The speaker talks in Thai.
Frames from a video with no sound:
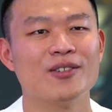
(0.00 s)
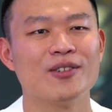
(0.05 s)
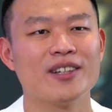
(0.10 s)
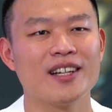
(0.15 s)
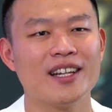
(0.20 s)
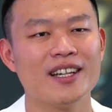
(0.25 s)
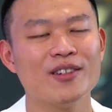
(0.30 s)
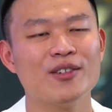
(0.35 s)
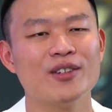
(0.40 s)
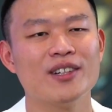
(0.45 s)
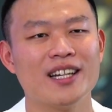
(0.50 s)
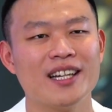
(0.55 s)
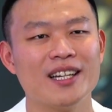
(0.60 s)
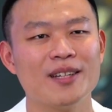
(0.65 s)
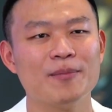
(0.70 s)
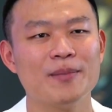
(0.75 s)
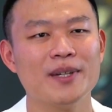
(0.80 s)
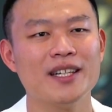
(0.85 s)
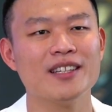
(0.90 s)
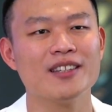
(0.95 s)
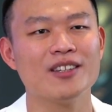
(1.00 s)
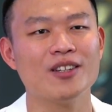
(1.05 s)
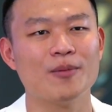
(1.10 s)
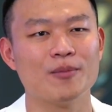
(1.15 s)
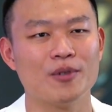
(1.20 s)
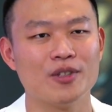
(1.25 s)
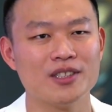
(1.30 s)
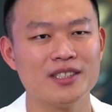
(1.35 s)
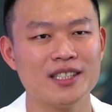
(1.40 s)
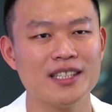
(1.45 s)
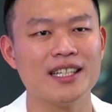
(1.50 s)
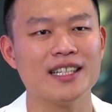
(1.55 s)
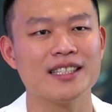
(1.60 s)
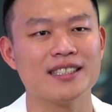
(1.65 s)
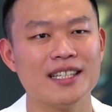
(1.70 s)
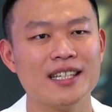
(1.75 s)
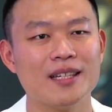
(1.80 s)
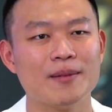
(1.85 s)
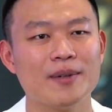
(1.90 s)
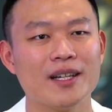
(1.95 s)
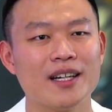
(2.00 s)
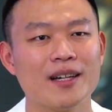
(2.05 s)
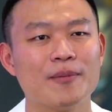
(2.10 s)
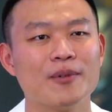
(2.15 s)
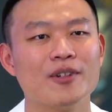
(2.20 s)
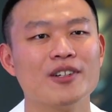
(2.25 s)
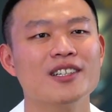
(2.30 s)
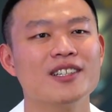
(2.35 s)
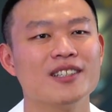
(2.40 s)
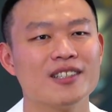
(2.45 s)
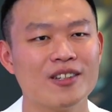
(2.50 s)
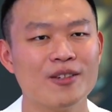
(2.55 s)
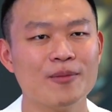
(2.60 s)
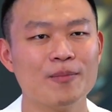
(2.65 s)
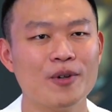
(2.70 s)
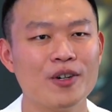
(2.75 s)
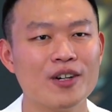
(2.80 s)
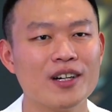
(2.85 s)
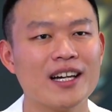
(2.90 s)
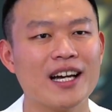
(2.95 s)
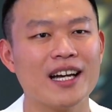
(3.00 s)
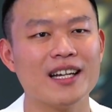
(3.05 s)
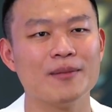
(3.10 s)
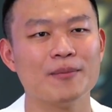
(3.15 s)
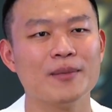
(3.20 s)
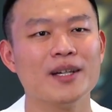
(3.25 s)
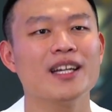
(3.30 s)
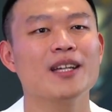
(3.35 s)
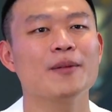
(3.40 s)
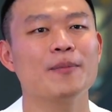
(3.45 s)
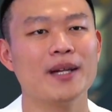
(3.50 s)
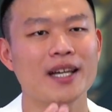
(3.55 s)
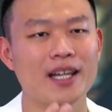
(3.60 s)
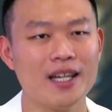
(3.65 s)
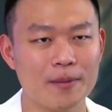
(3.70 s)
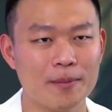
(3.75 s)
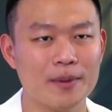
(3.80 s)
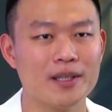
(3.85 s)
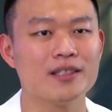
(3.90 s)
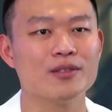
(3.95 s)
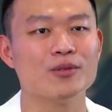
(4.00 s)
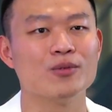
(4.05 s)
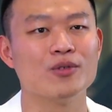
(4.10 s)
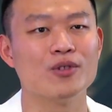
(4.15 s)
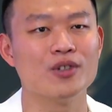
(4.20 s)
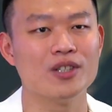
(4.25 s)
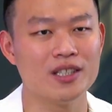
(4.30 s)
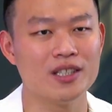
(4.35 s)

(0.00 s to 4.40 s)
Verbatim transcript: คนไข้คนไหนเป็นต่อมทอนซิลอักเสบนะครับก็คือต้องป้องกันไม่ให้แพร่ไปสู่ค